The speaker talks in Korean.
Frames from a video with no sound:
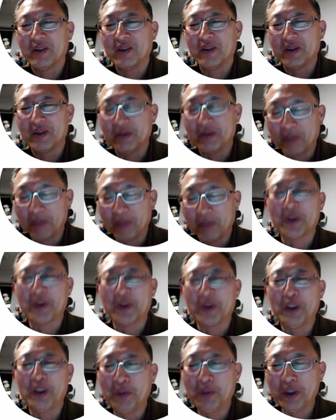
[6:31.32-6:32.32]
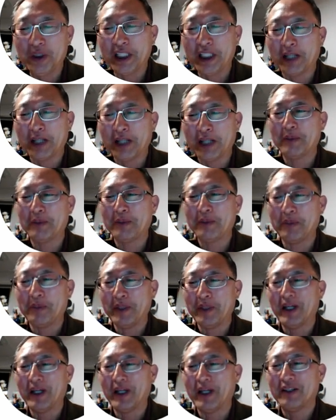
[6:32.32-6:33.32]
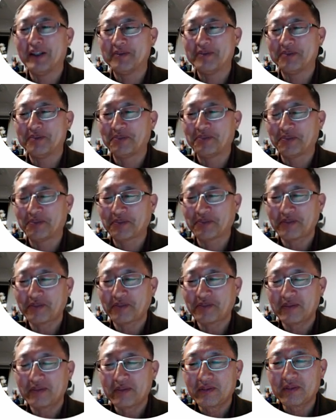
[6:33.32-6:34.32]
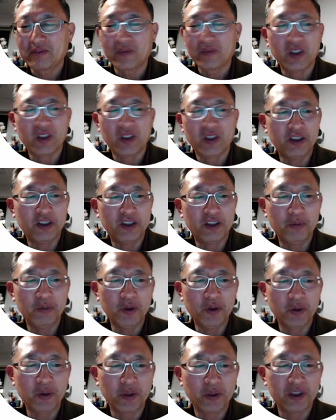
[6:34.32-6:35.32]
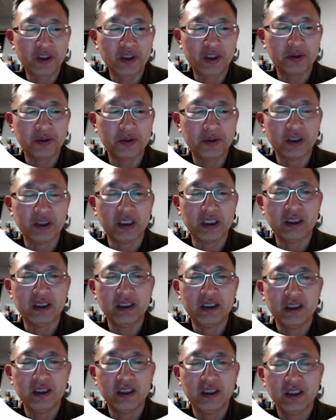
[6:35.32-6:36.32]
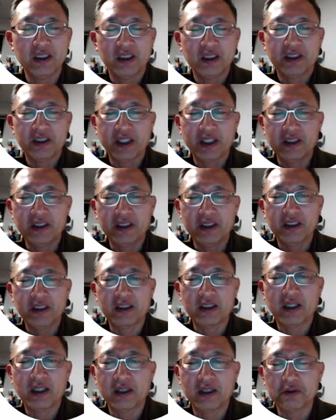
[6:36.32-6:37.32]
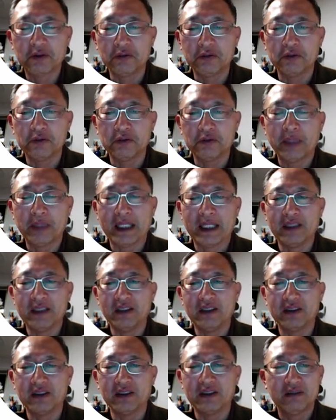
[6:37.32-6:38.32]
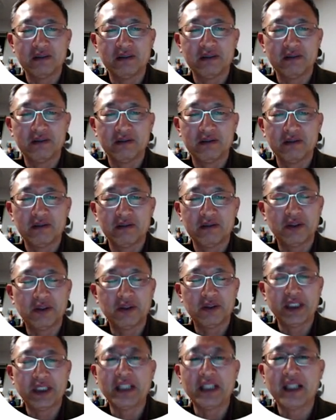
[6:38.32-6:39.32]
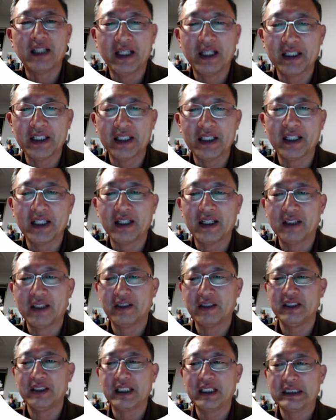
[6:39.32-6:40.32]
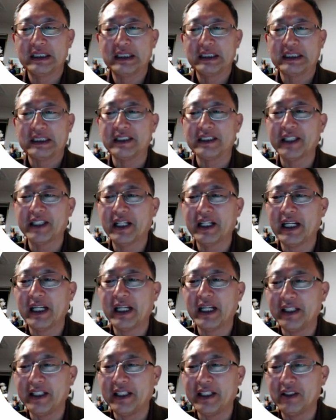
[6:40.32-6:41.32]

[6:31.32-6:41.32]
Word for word: 바로 질문이 대답입니다. 질문을 통해서 우리는 책을 읽다가 궁금한 것 또는 생각하다가 더 이상 전개가 안 되는